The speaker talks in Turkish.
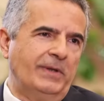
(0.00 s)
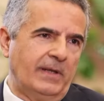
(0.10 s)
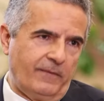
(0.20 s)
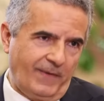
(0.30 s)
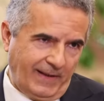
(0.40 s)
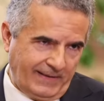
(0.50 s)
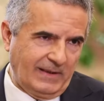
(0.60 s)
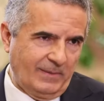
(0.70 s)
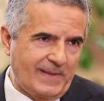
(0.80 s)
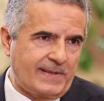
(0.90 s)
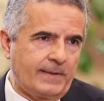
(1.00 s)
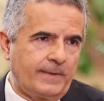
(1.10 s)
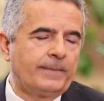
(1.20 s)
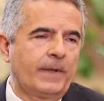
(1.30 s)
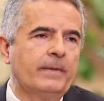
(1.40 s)
diye terör ifade edilmesi. Terör örgütü.
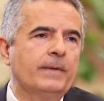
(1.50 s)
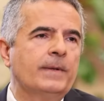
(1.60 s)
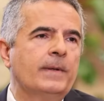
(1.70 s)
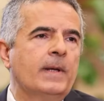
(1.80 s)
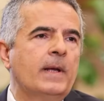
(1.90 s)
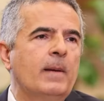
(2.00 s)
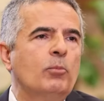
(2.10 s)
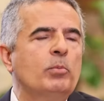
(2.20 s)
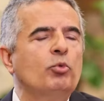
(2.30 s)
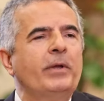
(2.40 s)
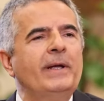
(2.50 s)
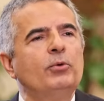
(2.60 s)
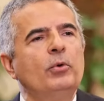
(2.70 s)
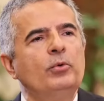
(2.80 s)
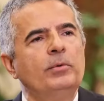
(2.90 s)
Evet. Bu buraya
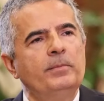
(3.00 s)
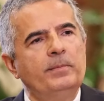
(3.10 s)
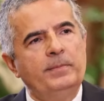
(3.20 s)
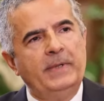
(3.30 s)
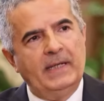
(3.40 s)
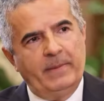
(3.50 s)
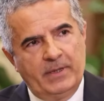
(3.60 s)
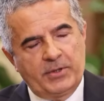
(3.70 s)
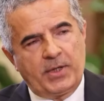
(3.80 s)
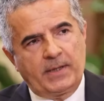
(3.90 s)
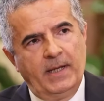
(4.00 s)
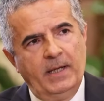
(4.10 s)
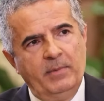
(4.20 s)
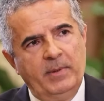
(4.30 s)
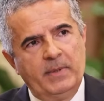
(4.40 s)
doğru gelebilecekler
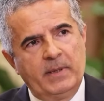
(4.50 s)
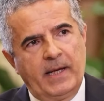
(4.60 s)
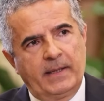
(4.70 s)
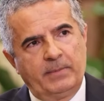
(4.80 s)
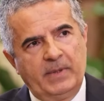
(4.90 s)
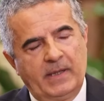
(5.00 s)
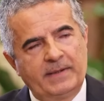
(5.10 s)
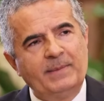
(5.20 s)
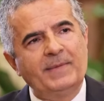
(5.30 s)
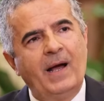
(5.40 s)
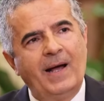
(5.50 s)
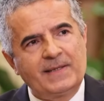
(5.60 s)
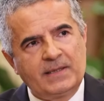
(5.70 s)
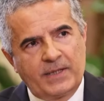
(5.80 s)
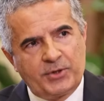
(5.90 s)
mi? Bir, Biz yani bir adım daha atılacak